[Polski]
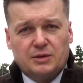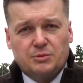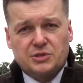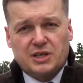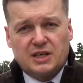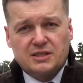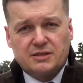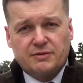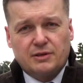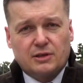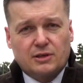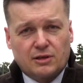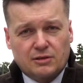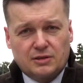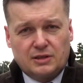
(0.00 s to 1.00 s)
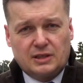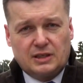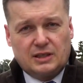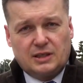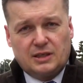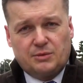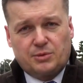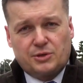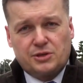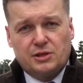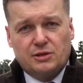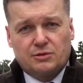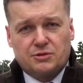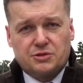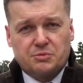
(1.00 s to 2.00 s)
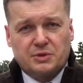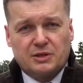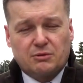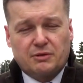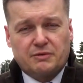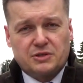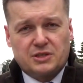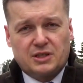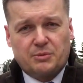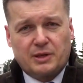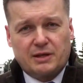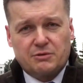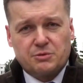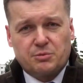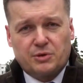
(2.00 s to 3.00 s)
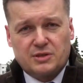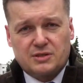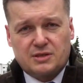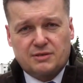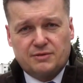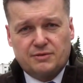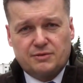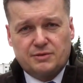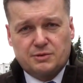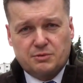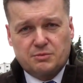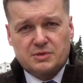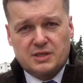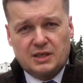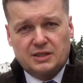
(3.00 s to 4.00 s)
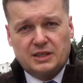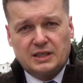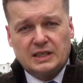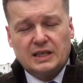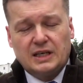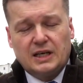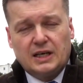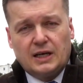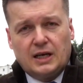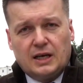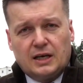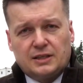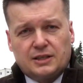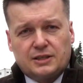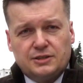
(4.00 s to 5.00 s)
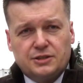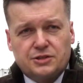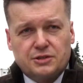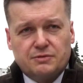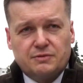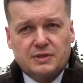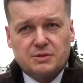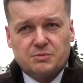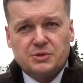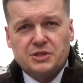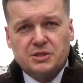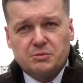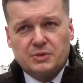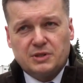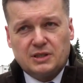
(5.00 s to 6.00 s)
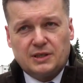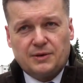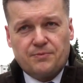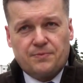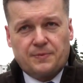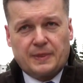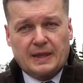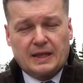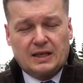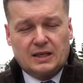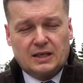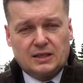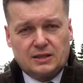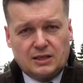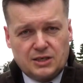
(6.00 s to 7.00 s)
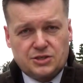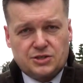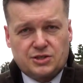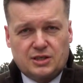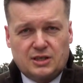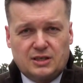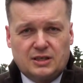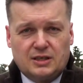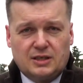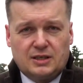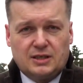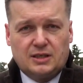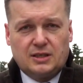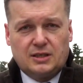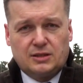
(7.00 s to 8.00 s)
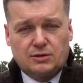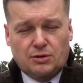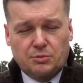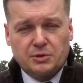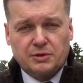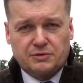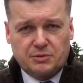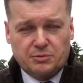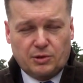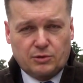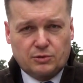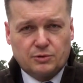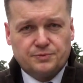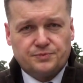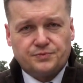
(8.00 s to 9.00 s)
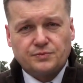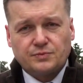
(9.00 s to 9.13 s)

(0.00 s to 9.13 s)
Mieszkańcy wielokrotnie prosili o to, żeby tą nawierzchnię naprawić, bo jest w złym stanie technicznym, więc będziemy mm, też to robili w tym roku.